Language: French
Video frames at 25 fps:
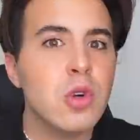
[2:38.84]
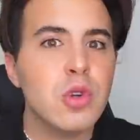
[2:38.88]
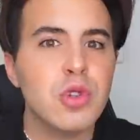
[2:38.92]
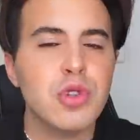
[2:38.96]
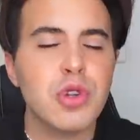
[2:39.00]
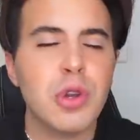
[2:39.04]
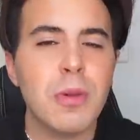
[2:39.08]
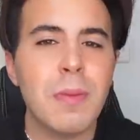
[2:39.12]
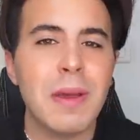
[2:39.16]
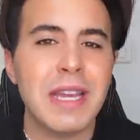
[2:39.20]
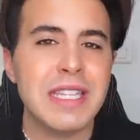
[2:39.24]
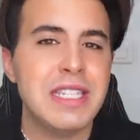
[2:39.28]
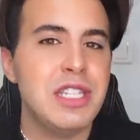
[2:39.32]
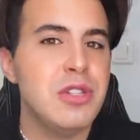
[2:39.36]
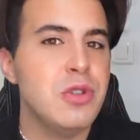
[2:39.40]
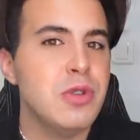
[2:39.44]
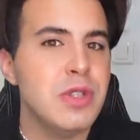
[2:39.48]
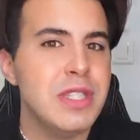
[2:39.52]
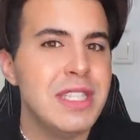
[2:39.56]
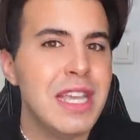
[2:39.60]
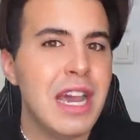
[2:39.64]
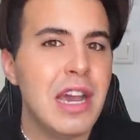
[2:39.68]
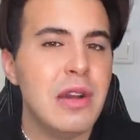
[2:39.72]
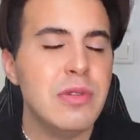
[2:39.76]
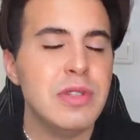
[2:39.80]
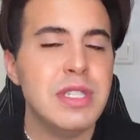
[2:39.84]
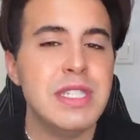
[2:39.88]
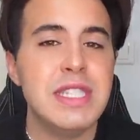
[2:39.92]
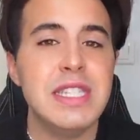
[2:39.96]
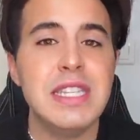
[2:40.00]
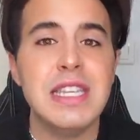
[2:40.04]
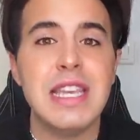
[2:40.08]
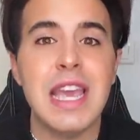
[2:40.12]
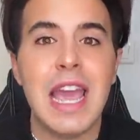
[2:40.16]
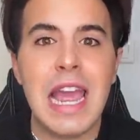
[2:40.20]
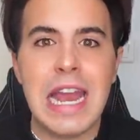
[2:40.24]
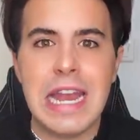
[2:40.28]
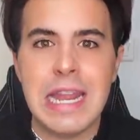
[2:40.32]
contrepartie de ça
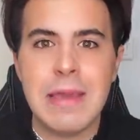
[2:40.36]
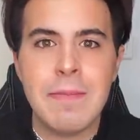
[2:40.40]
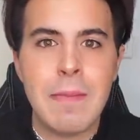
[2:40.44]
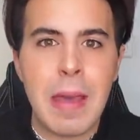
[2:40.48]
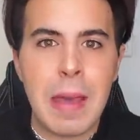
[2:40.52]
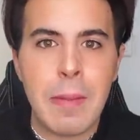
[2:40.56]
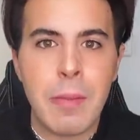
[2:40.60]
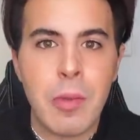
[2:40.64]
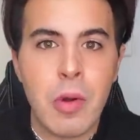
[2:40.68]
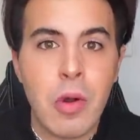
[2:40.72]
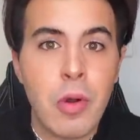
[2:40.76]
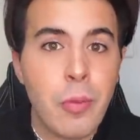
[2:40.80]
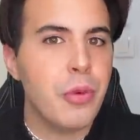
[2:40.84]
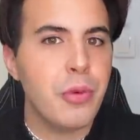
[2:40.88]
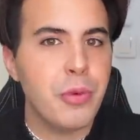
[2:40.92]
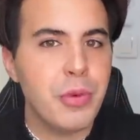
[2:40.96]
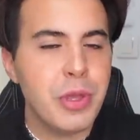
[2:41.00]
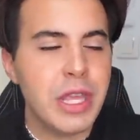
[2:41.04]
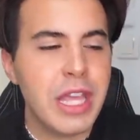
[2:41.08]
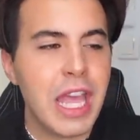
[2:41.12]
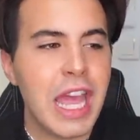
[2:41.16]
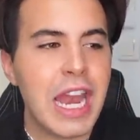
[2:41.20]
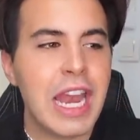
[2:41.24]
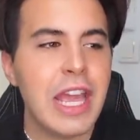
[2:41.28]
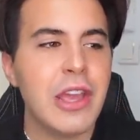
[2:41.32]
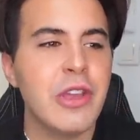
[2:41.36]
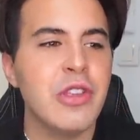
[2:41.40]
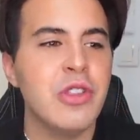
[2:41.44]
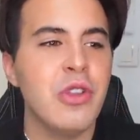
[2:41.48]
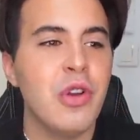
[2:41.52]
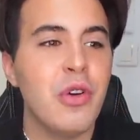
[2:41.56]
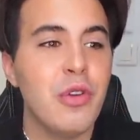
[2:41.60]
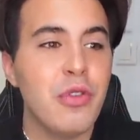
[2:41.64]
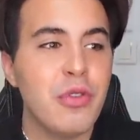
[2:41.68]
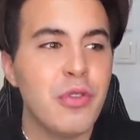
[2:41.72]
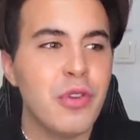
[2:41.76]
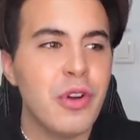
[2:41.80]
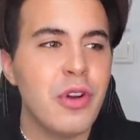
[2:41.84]
aussi, elle est maman. Oui, elle a une
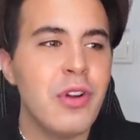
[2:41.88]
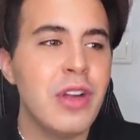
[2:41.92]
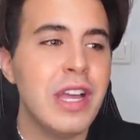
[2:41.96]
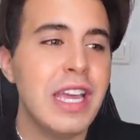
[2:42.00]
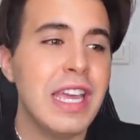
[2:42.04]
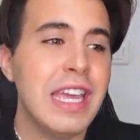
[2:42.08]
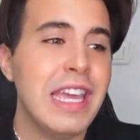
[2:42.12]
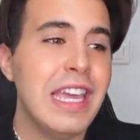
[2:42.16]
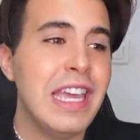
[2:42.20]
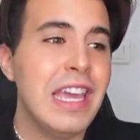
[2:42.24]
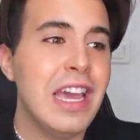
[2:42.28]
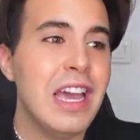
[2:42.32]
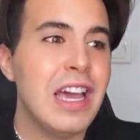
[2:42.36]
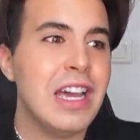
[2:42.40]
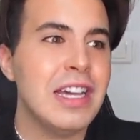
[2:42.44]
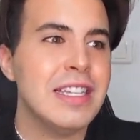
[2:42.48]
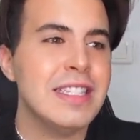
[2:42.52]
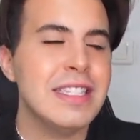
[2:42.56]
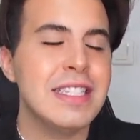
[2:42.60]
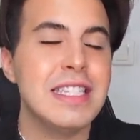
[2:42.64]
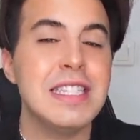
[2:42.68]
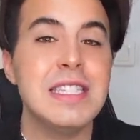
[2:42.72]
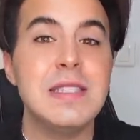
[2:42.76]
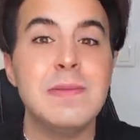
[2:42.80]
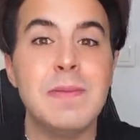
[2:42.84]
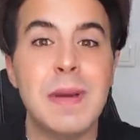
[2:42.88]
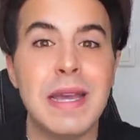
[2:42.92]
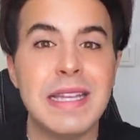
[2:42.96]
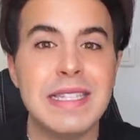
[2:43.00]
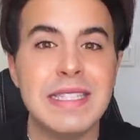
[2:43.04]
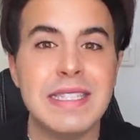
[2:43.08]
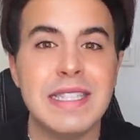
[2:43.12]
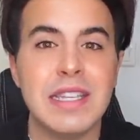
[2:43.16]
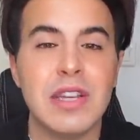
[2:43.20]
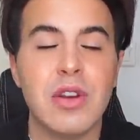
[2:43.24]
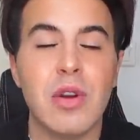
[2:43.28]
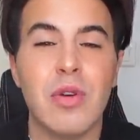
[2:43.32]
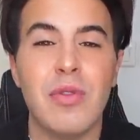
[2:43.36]
enfant et euh, ce qui se
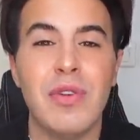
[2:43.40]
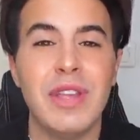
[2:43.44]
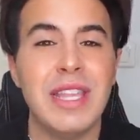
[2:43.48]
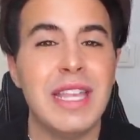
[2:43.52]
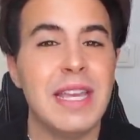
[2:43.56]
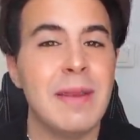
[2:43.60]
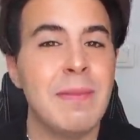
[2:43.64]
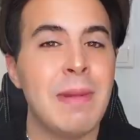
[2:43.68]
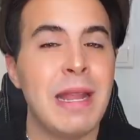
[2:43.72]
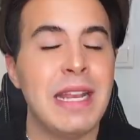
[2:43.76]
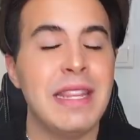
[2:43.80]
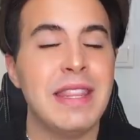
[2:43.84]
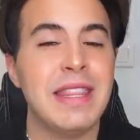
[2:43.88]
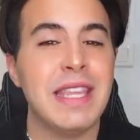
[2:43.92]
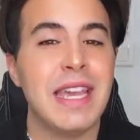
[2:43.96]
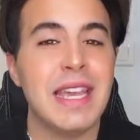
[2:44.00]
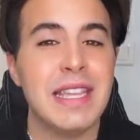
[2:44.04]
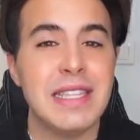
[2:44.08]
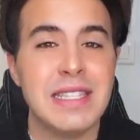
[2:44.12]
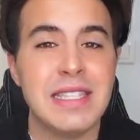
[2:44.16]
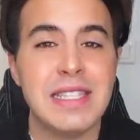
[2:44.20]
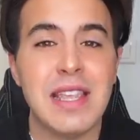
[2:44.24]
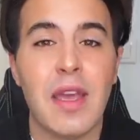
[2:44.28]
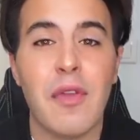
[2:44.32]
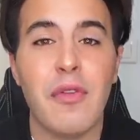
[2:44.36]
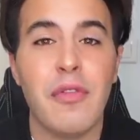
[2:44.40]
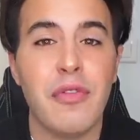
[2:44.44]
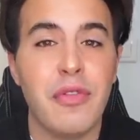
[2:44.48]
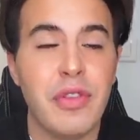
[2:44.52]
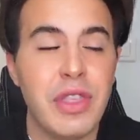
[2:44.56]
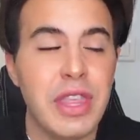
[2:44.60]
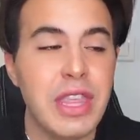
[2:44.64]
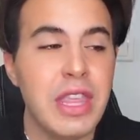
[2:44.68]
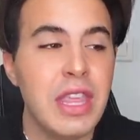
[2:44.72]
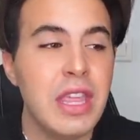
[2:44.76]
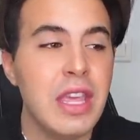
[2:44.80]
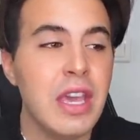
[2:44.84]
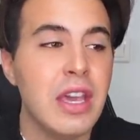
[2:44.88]
passe, c'est qu'en fait, elle maltraite sa
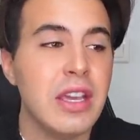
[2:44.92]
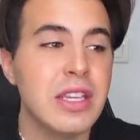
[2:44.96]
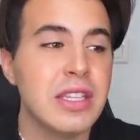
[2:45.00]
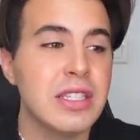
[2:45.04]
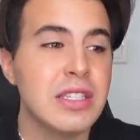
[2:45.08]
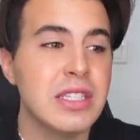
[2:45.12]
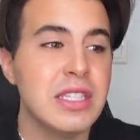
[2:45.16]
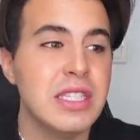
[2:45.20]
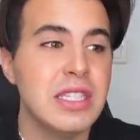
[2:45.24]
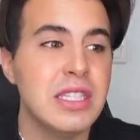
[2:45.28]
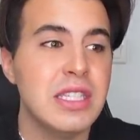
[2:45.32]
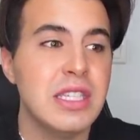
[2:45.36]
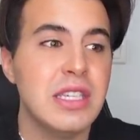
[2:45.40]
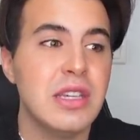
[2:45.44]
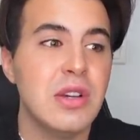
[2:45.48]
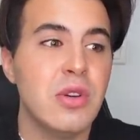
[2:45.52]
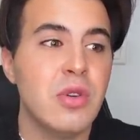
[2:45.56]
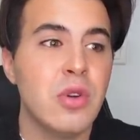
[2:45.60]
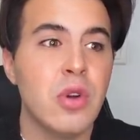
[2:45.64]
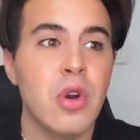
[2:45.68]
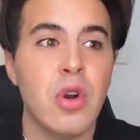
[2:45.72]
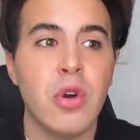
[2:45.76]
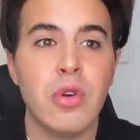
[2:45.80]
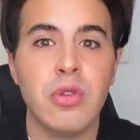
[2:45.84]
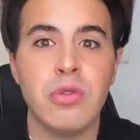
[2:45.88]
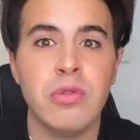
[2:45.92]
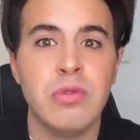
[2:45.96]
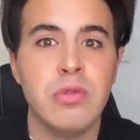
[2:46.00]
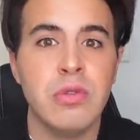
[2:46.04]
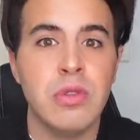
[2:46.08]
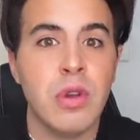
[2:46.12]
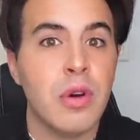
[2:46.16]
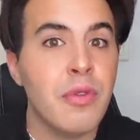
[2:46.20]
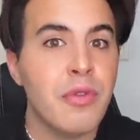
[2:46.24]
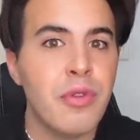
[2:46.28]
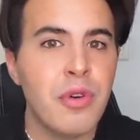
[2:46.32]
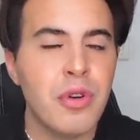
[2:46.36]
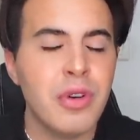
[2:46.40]
fille euh, qui est encore
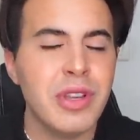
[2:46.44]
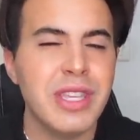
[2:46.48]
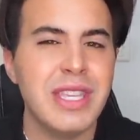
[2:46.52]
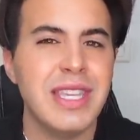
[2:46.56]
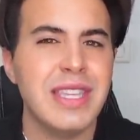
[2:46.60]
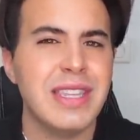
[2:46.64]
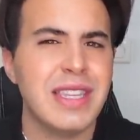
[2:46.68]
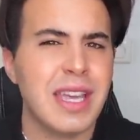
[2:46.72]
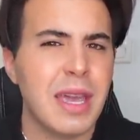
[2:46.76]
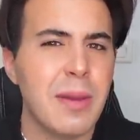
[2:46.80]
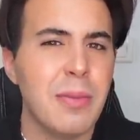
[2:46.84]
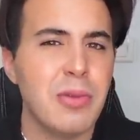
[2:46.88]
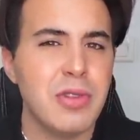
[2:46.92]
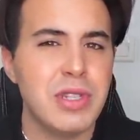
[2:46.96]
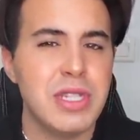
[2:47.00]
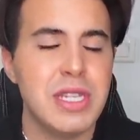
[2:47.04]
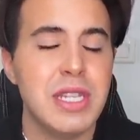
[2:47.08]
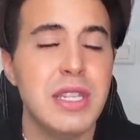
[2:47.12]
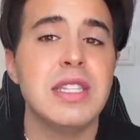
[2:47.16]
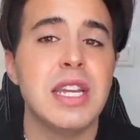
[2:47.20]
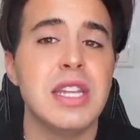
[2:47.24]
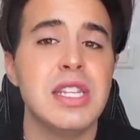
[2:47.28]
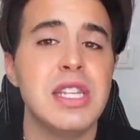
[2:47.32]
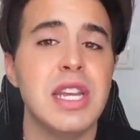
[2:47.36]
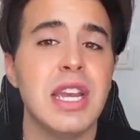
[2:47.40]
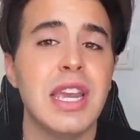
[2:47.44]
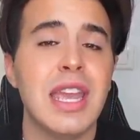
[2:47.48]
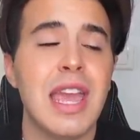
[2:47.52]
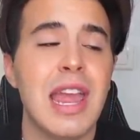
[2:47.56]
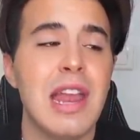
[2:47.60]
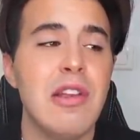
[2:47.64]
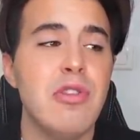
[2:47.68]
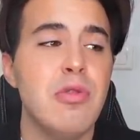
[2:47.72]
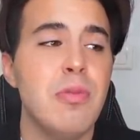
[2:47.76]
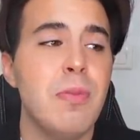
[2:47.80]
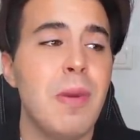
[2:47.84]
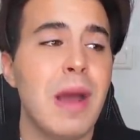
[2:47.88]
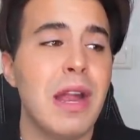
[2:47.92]
une enfant, qui est très petite. C'est-à-dire
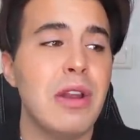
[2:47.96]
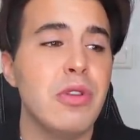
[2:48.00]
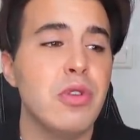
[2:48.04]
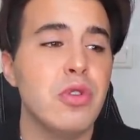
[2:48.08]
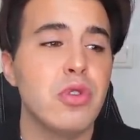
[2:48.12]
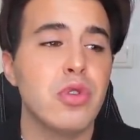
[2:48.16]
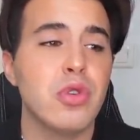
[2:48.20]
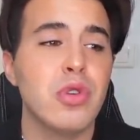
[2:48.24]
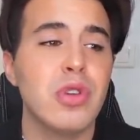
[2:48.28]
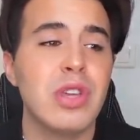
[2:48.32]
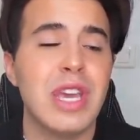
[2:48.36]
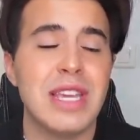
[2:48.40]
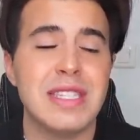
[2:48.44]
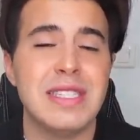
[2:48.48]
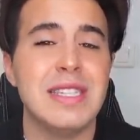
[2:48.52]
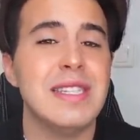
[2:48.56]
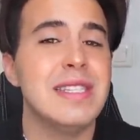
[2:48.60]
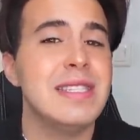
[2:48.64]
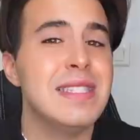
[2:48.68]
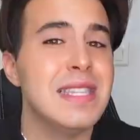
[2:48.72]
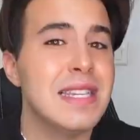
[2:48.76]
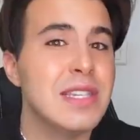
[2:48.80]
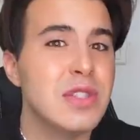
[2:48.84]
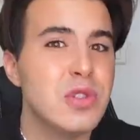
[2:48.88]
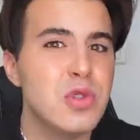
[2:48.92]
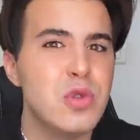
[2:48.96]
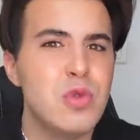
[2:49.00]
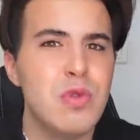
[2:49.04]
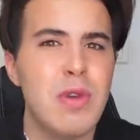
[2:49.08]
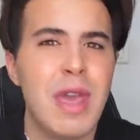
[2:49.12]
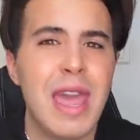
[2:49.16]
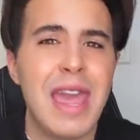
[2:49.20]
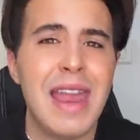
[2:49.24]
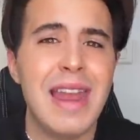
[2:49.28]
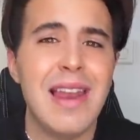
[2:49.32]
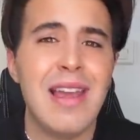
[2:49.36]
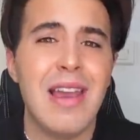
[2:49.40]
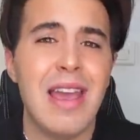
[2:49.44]
qu'elle lui parle de trucs assez
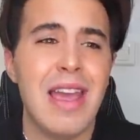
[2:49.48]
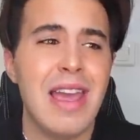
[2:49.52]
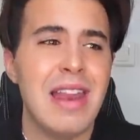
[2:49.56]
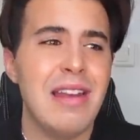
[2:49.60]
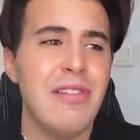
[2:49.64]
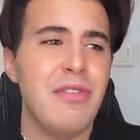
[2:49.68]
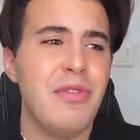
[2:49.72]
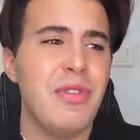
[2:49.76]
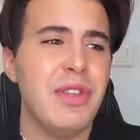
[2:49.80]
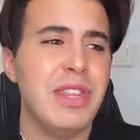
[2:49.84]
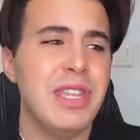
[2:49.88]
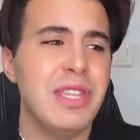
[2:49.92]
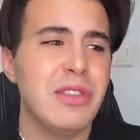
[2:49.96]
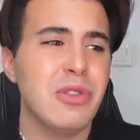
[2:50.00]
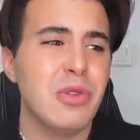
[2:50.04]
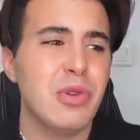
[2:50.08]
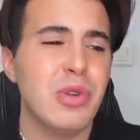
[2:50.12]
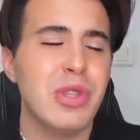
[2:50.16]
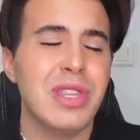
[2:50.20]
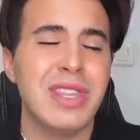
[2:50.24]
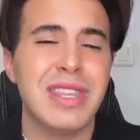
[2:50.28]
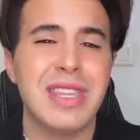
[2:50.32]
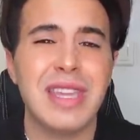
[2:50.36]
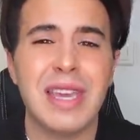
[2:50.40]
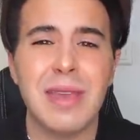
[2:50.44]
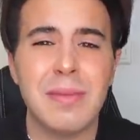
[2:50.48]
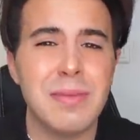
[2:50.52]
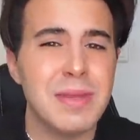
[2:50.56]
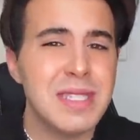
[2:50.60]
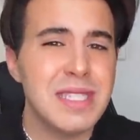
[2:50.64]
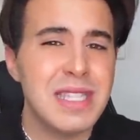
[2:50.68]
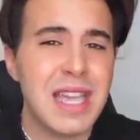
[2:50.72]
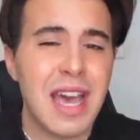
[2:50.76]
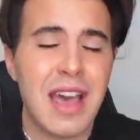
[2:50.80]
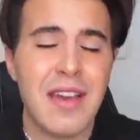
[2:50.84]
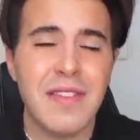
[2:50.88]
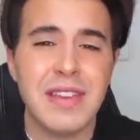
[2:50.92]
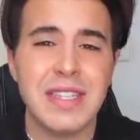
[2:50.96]
sexuels, elle fait des trucs très
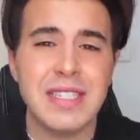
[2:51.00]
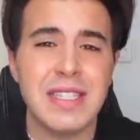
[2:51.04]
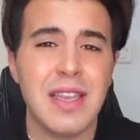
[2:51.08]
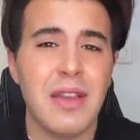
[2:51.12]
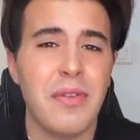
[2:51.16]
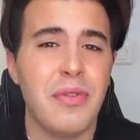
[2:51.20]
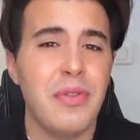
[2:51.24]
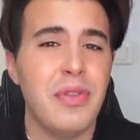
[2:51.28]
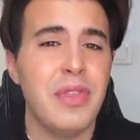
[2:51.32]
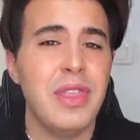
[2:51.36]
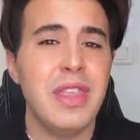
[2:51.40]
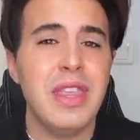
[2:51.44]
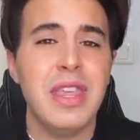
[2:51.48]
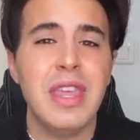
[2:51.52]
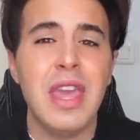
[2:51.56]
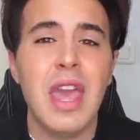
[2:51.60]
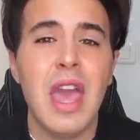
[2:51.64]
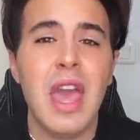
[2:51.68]
bizarres avec sa fille.